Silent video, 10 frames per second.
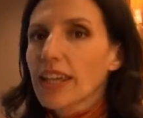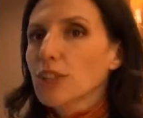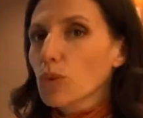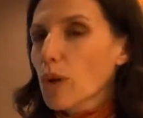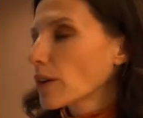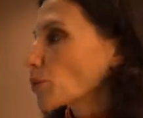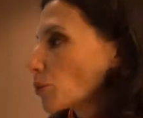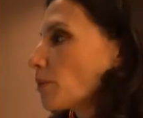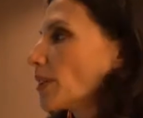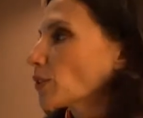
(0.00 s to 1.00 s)
et sont à
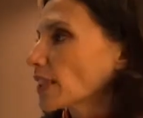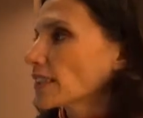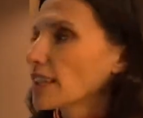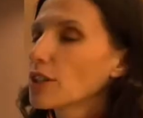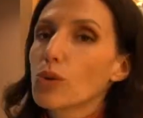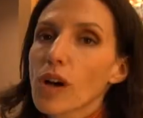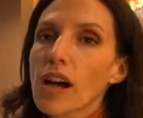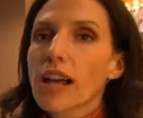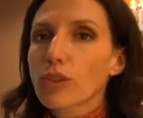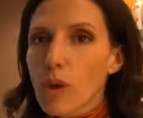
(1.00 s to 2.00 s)
consommer dans un délai de 1
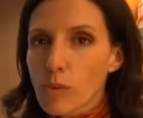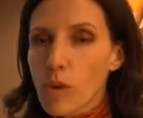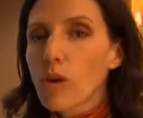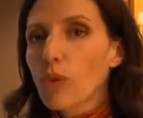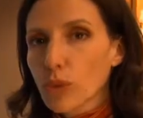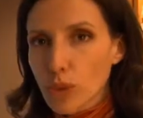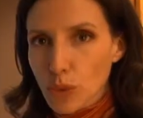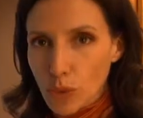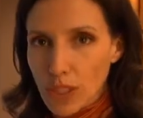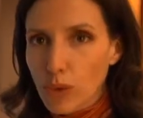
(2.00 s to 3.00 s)
à 3 mois en
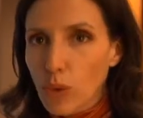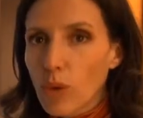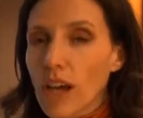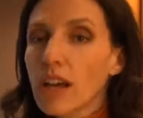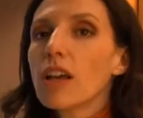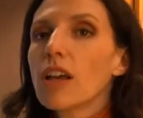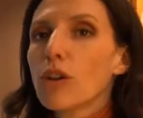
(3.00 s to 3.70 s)
fonction de l'hydrolat,